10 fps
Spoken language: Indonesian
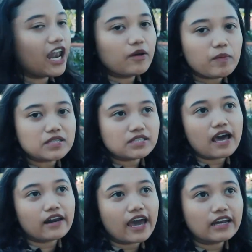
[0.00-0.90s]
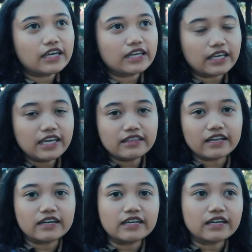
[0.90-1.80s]
halaman pesarean ini
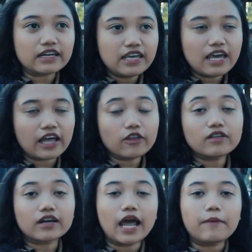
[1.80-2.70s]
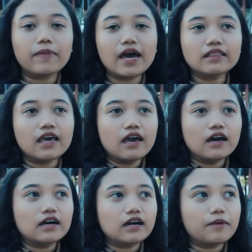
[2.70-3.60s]
terdiri atau terdapat
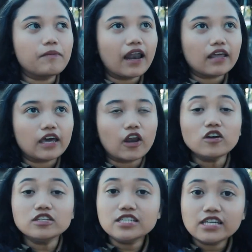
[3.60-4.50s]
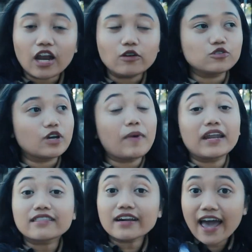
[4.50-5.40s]
e, balai loji, lalu juga
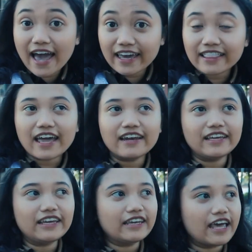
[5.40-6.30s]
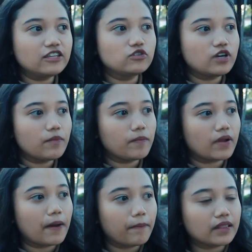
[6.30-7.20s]
balai terang yang tadi, dan juga
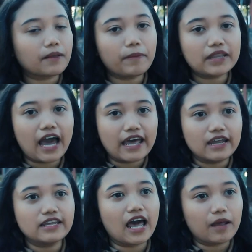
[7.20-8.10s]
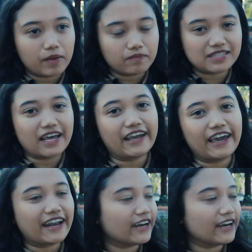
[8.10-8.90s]
beberapa tempat yang ada di halaman pesarean.